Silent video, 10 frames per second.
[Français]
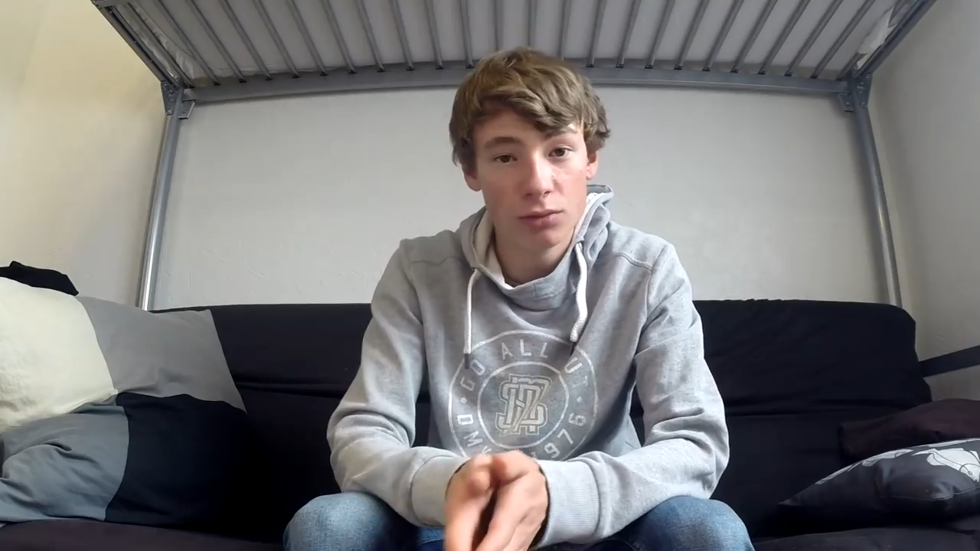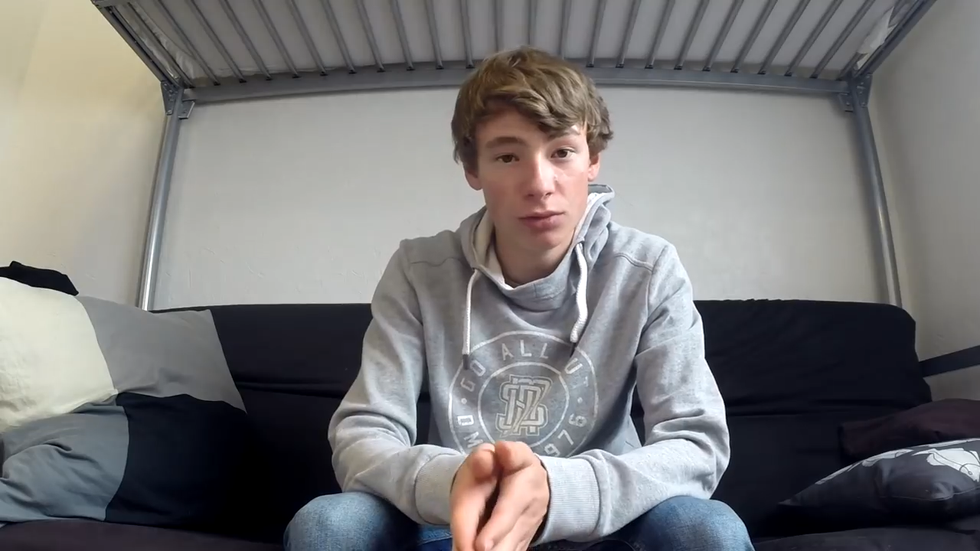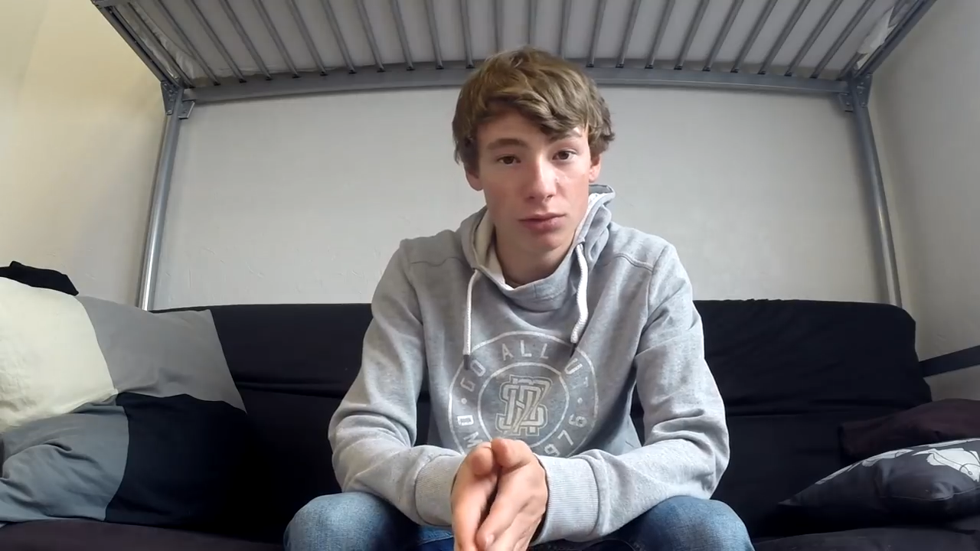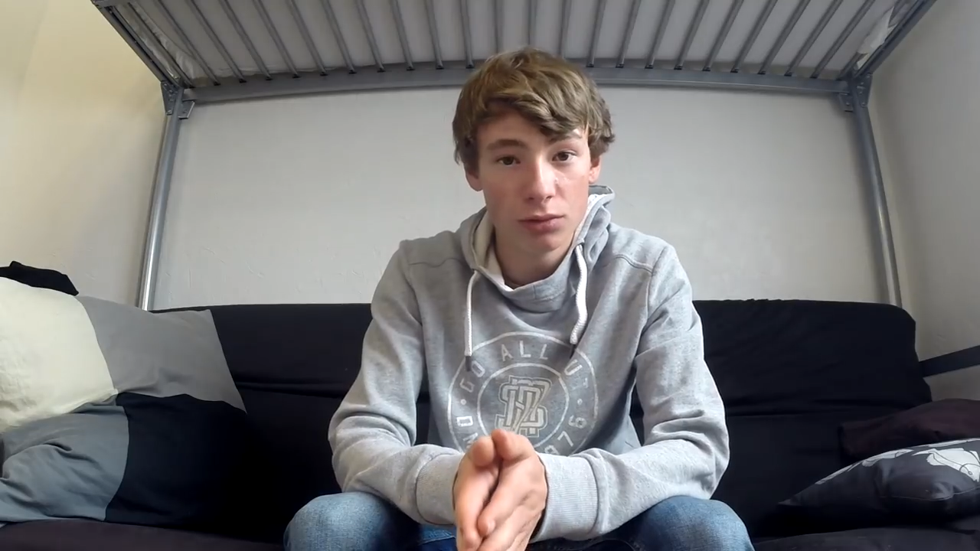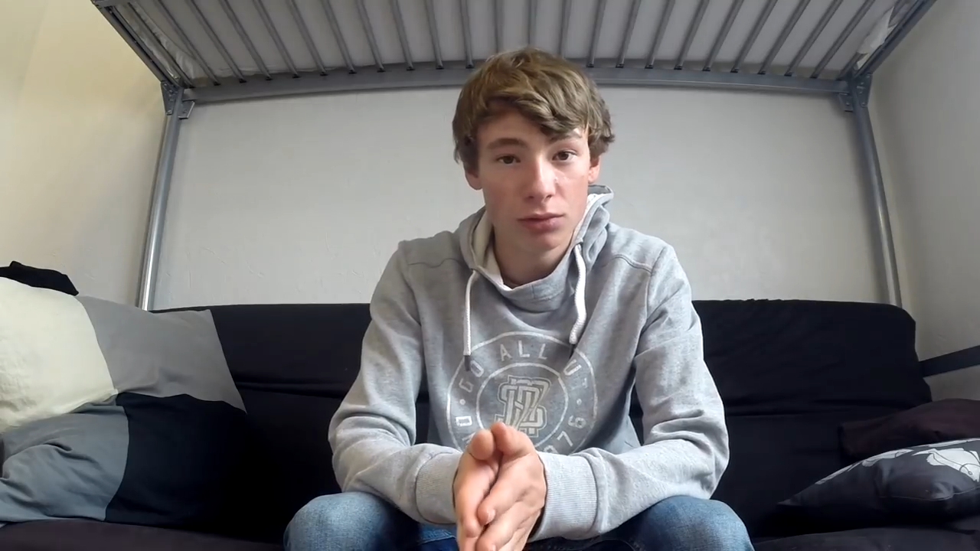
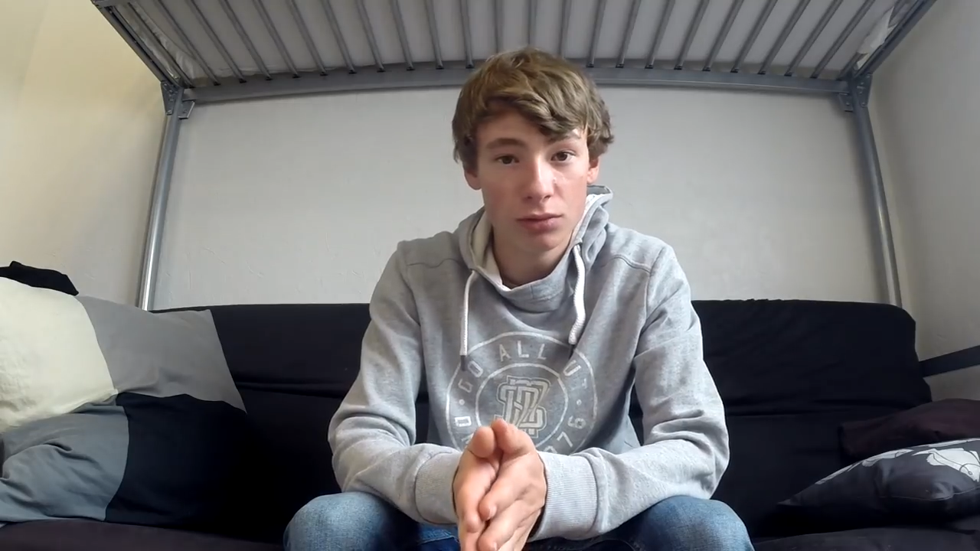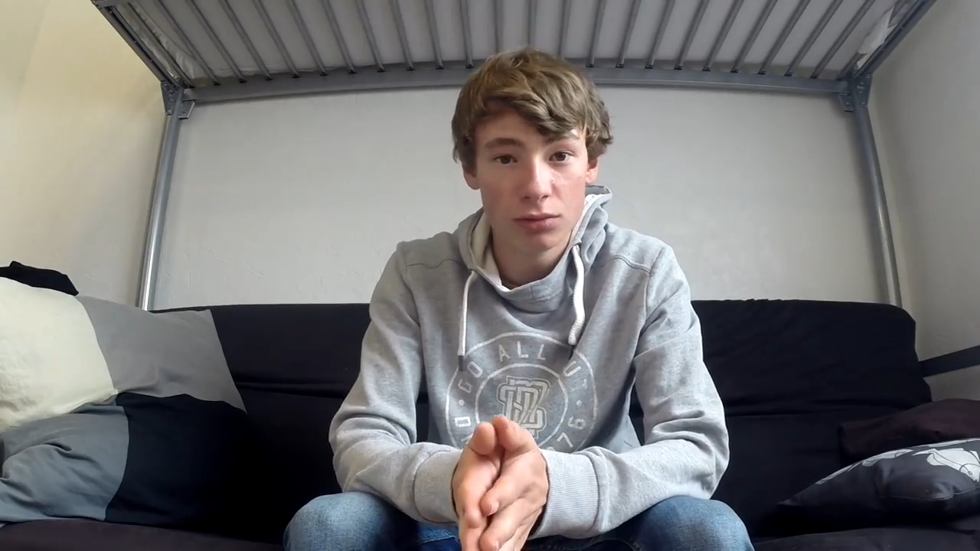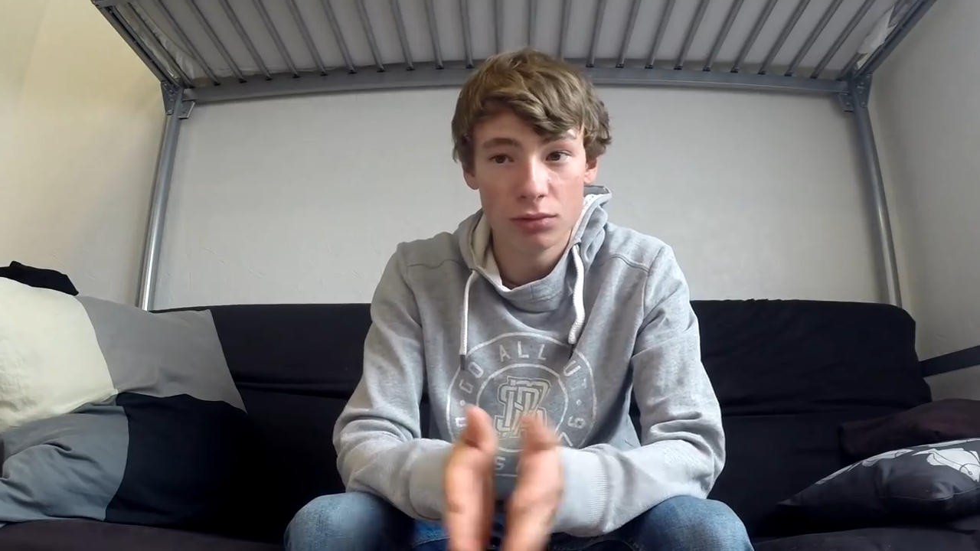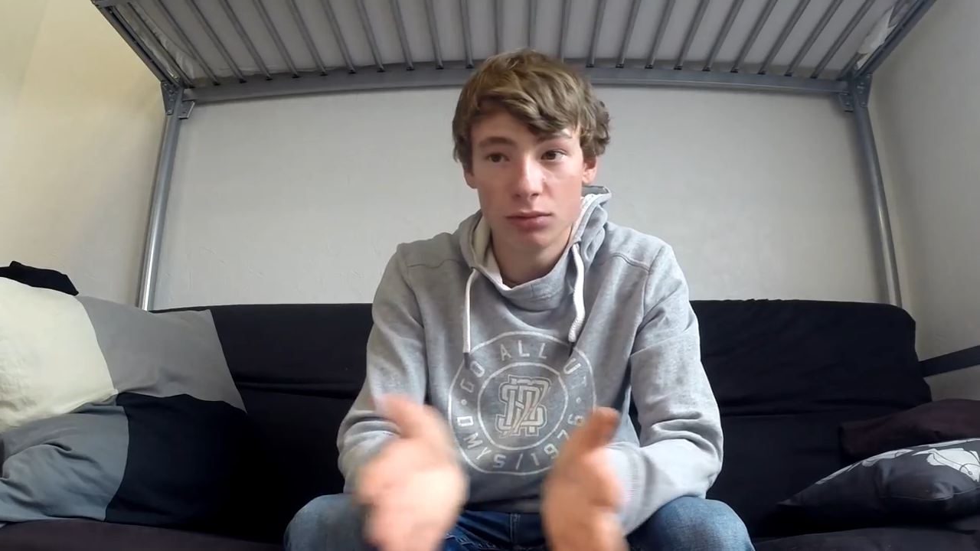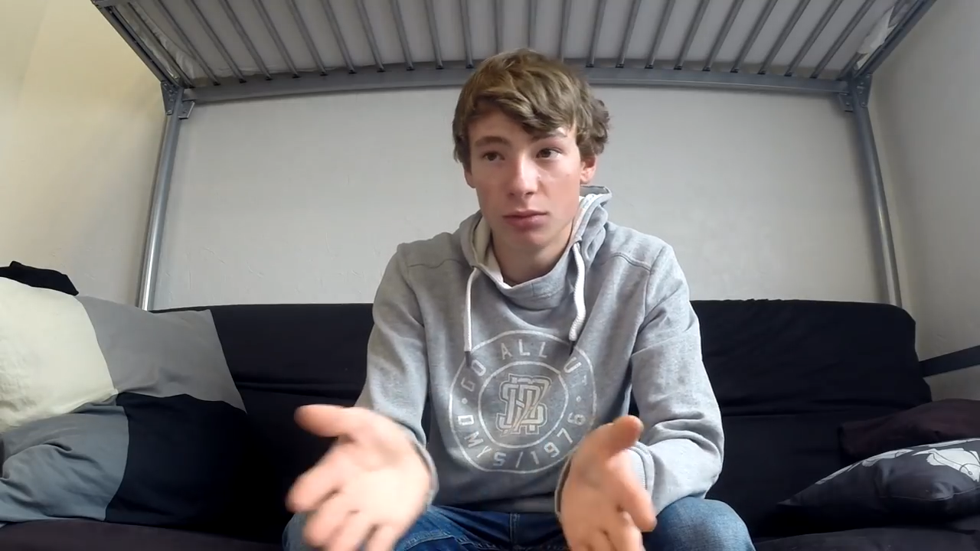
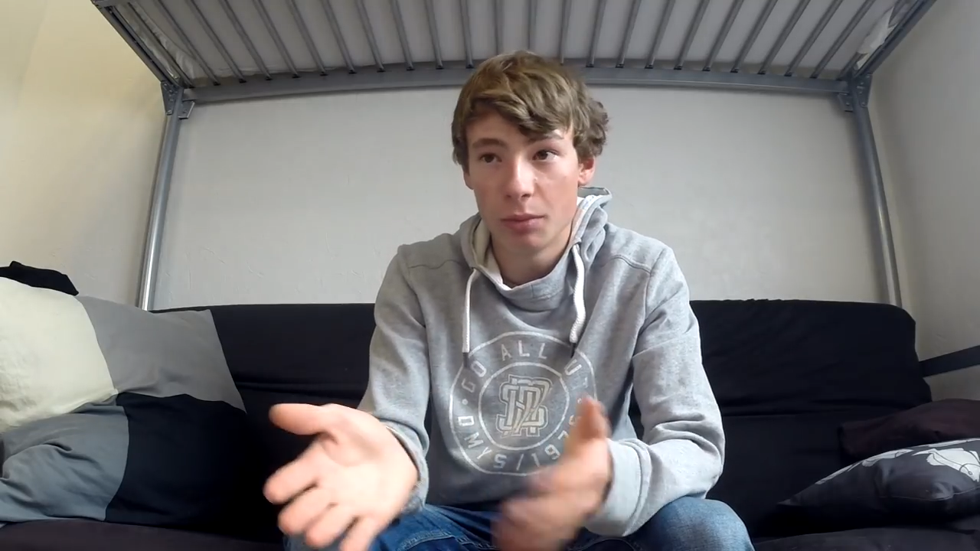de